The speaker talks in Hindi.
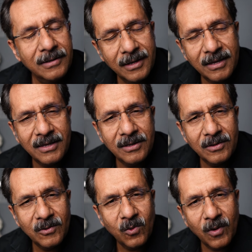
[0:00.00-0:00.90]
नई
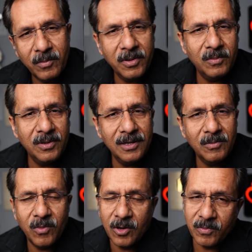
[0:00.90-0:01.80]
हुआ बेबी
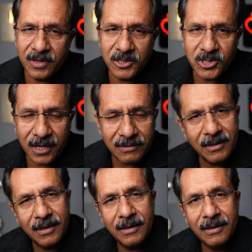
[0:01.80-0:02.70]
बहुत परेशान थे